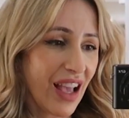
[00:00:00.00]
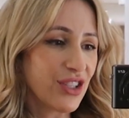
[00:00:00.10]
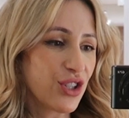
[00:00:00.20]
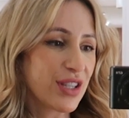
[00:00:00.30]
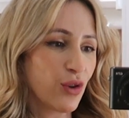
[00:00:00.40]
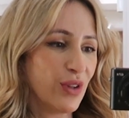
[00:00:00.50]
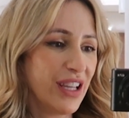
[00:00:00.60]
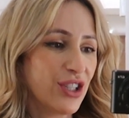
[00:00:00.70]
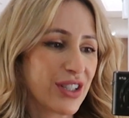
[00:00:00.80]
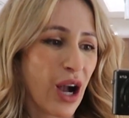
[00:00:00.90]
de
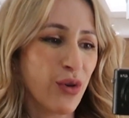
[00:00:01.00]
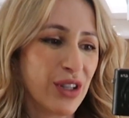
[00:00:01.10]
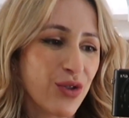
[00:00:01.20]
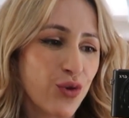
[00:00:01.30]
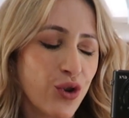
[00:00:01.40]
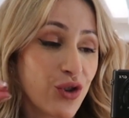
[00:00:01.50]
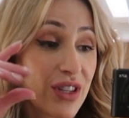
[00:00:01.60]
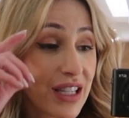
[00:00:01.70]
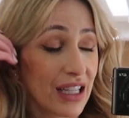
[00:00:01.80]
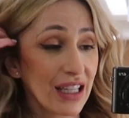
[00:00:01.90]
celulite e tal, e sujo de
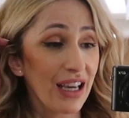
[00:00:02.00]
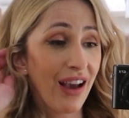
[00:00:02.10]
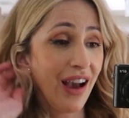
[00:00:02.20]
sangue.